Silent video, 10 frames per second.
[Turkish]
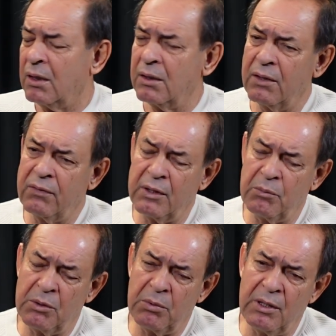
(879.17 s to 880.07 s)
Evet.
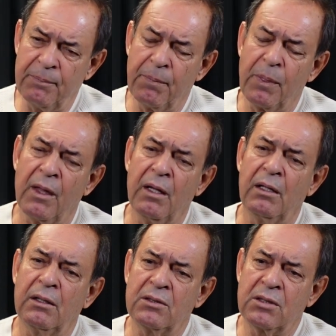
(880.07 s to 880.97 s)
Efendim ne bileyim
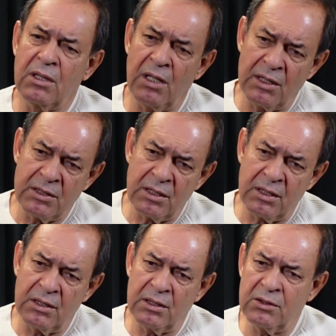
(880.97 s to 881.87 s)
işte
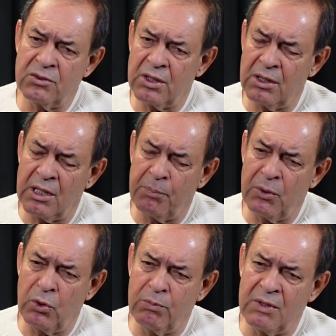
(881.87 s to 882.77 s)
Kayseri e, şeyi
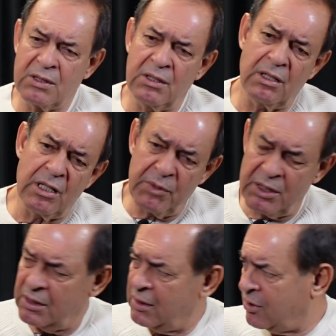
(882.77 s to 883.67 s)
kapalı olmasına rağmen
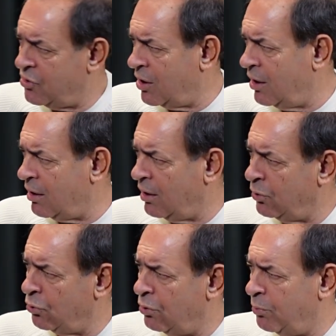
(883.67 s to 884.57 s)
iyi neticeler
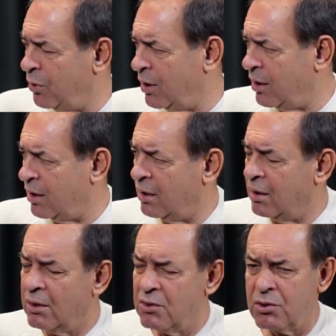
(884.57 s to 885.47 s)
alıyor bu ara
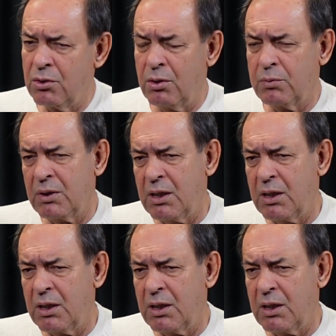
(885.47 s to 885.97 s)
şey oldu.